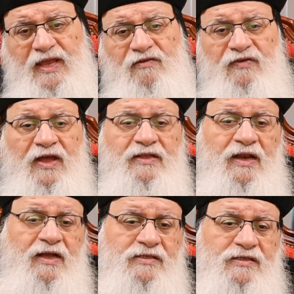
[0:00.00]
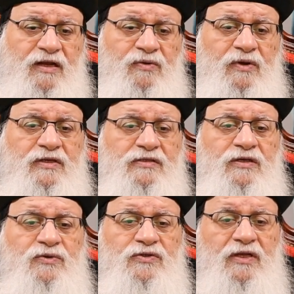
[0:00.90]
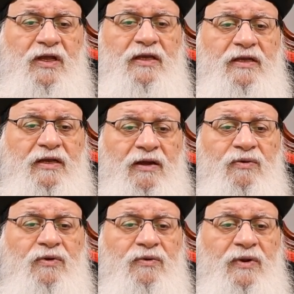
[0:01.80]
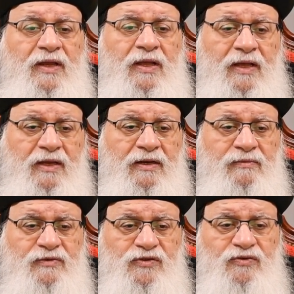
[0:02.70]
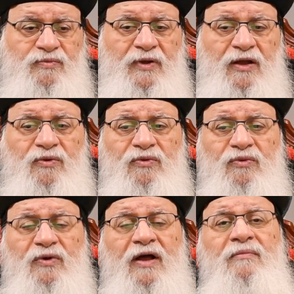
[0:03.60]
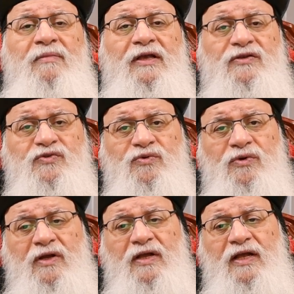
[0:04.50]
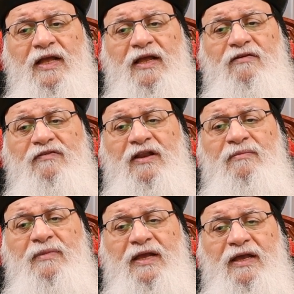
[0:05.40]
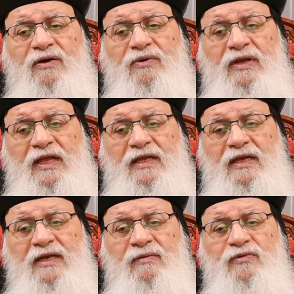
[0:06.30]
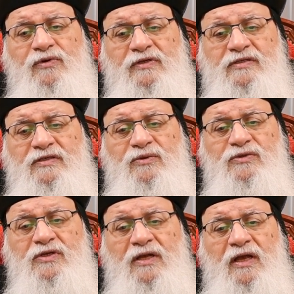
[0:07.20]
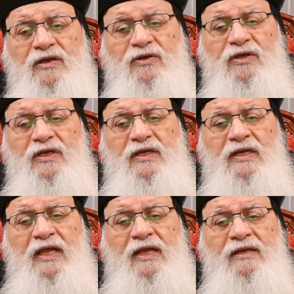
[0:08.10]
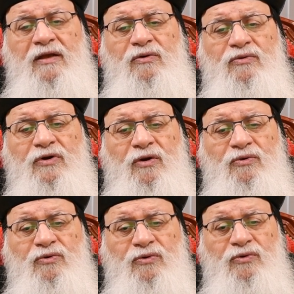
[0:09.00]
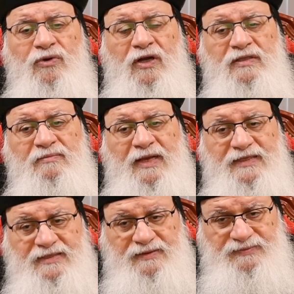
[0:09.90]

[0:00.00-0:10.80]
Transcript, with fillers: فأتى العسكر وكسروا سقي الأول والآخر المصلوب معه وأما يسوع فلما جاءوا إليه لم يكسروا ساقيه لأنه رأوه قد مات